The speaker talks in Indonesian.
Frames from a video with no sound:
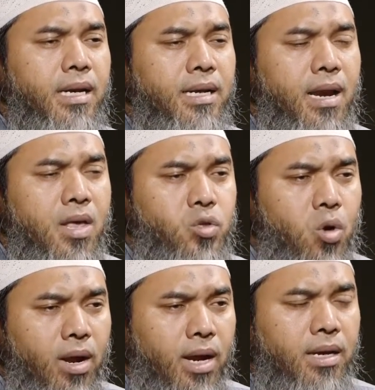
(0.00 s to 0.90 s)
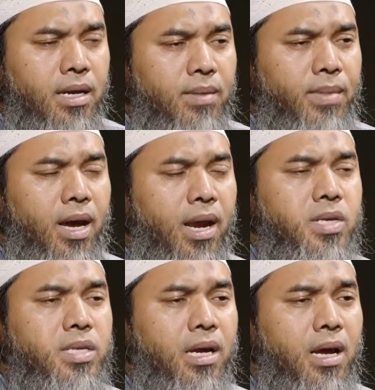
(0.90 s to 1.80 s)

hendaklah seorang dia mengikhlaskan